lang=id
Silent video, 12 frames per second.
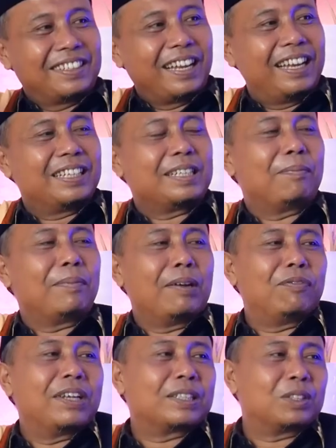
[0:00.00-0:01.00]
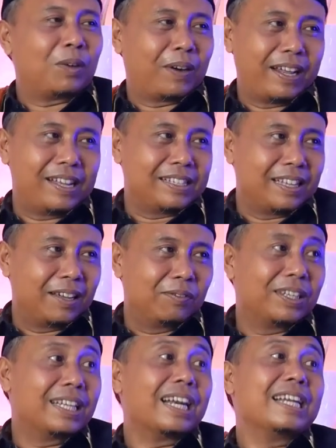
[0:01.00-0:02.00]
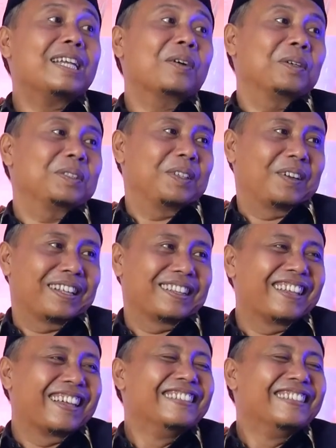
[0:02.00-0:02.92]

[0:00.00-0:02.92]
eh sampean Victor kayaknya pikirannya kotor gitu